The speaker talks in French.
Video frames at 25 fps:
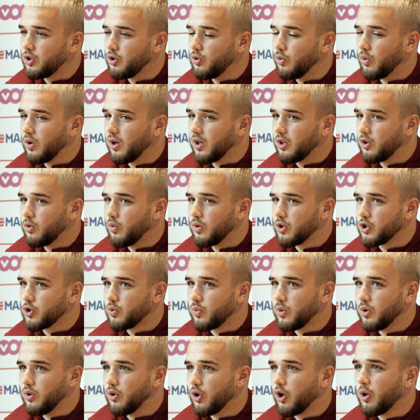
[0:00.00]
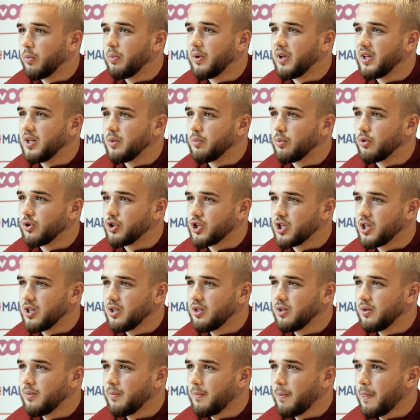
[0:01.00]
doit, doit jouer l'Europe l'année
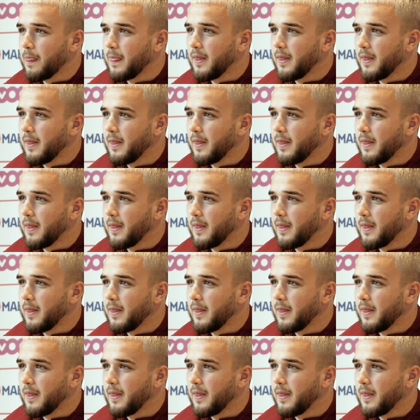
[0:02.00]
prochaine.